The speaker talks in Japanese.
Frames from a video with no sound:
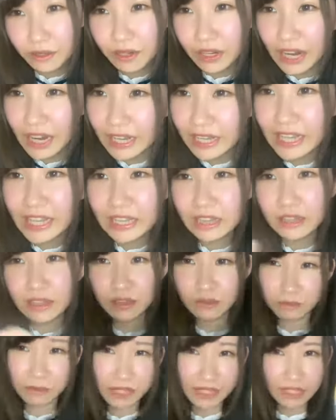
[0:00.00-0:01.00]
これ、ハケ、
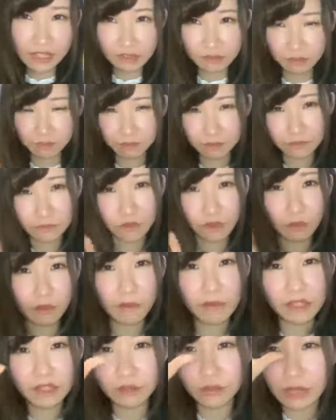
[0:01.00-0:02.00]
みんな読
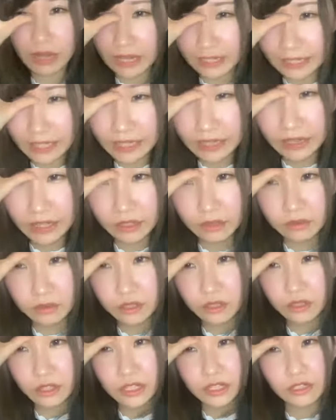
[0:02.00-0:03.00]
めますこれ、ハケって読
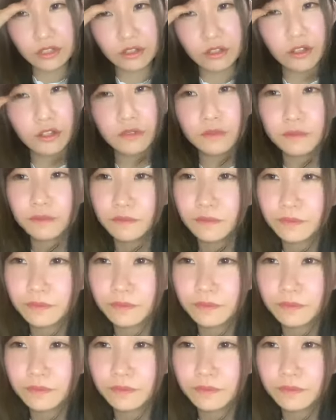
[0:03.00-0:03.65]
むそうですよ。